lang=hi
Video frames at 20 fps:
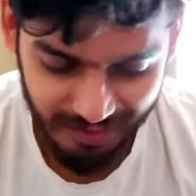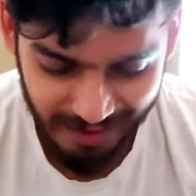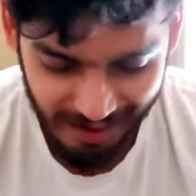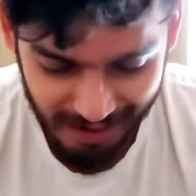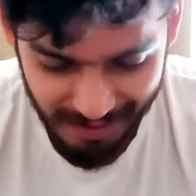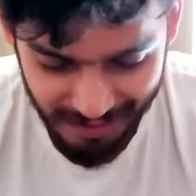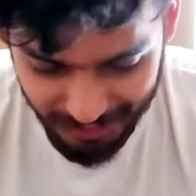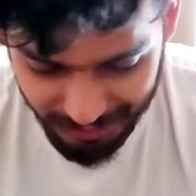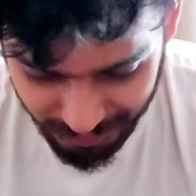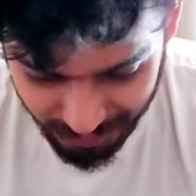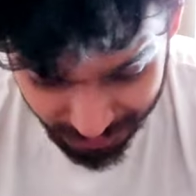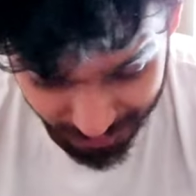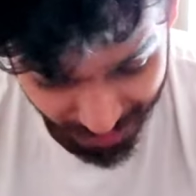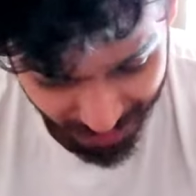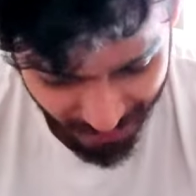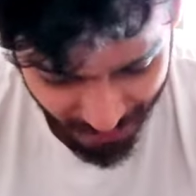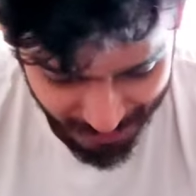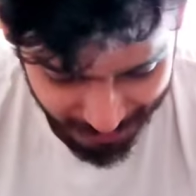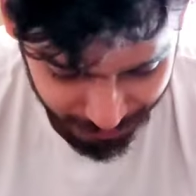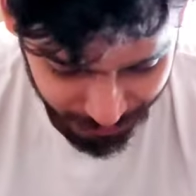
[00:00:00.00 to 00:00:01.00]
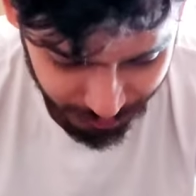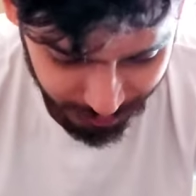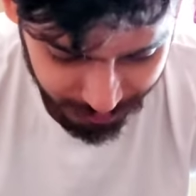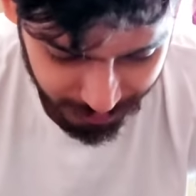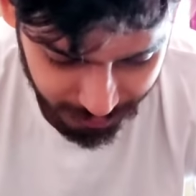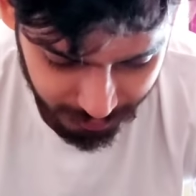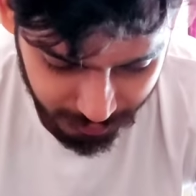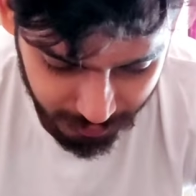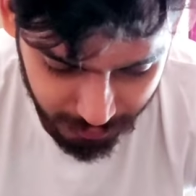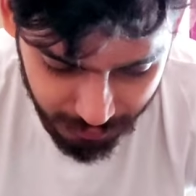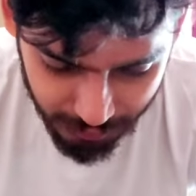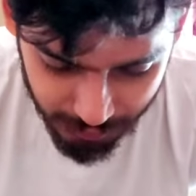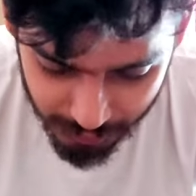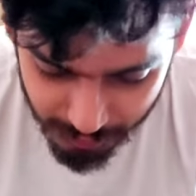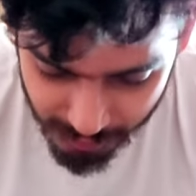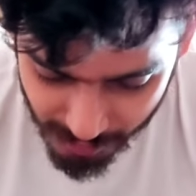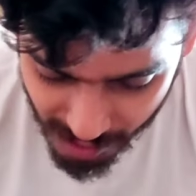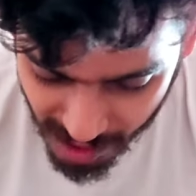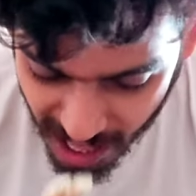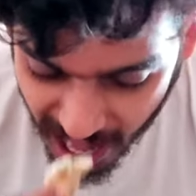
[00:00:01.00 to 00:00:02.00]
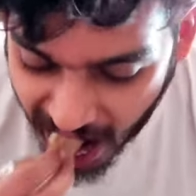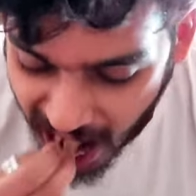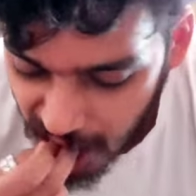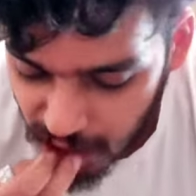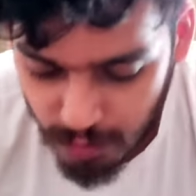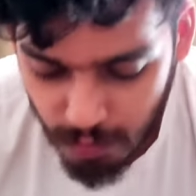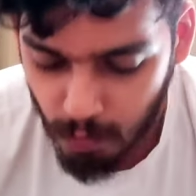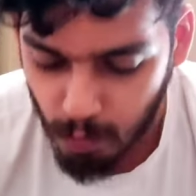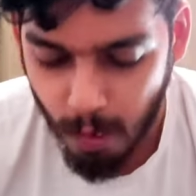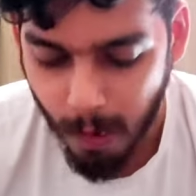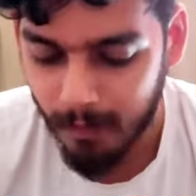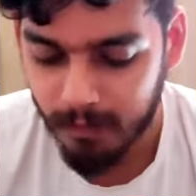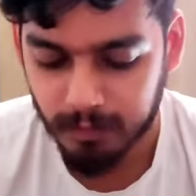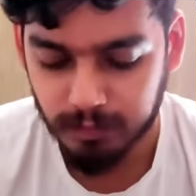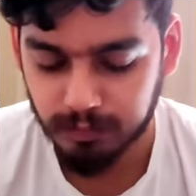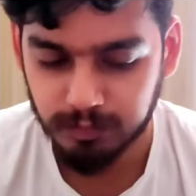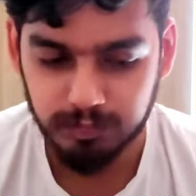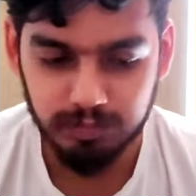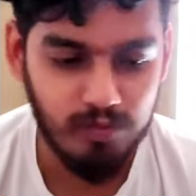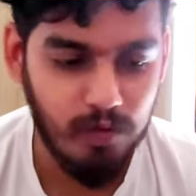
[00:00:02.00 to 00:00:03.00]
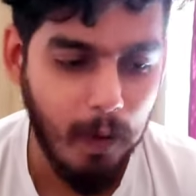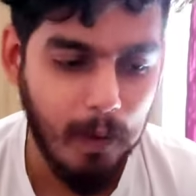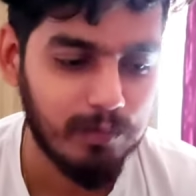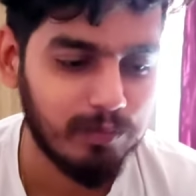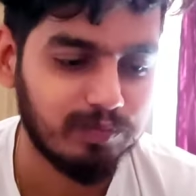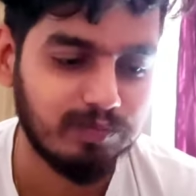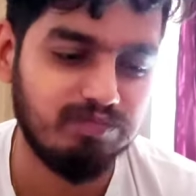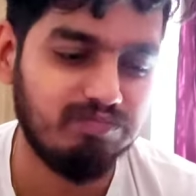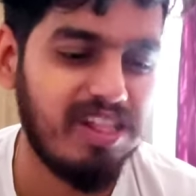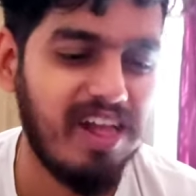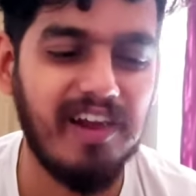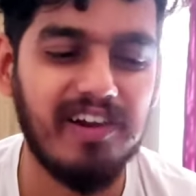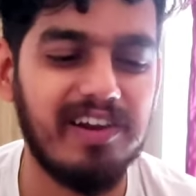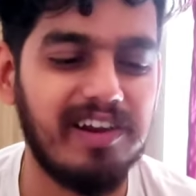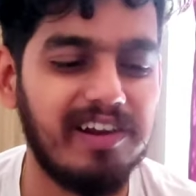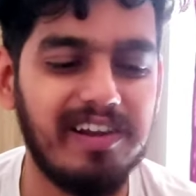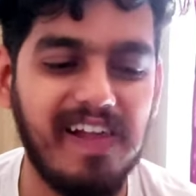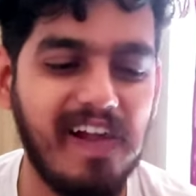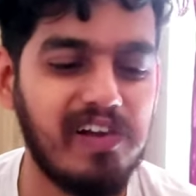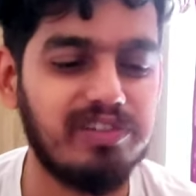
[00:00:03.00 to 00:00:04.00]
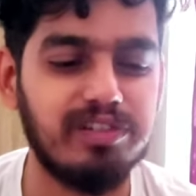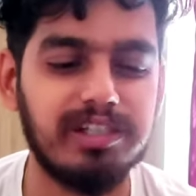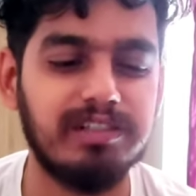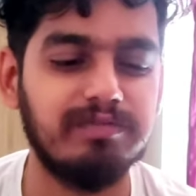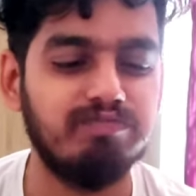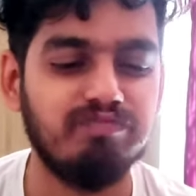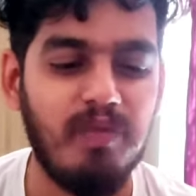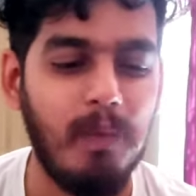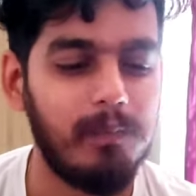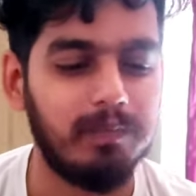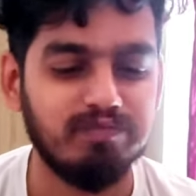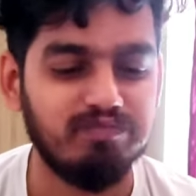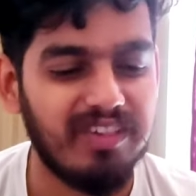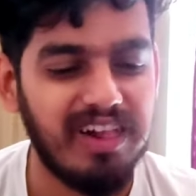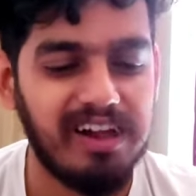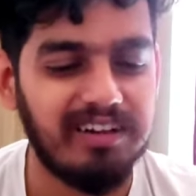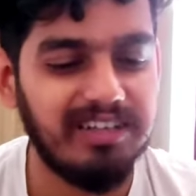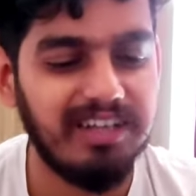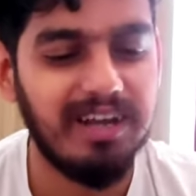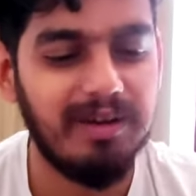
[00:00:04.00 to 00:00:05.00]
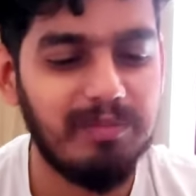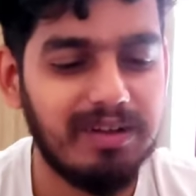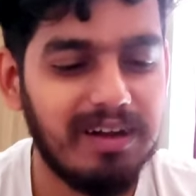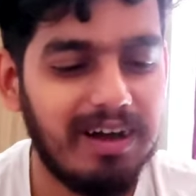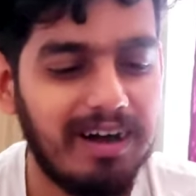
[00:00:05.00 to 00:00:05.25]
अच्छा तो फिर आप खा जाओ मेरा क्या है मैं तो भूख ही रह लूंगी नहीं नहीं आपका ये हम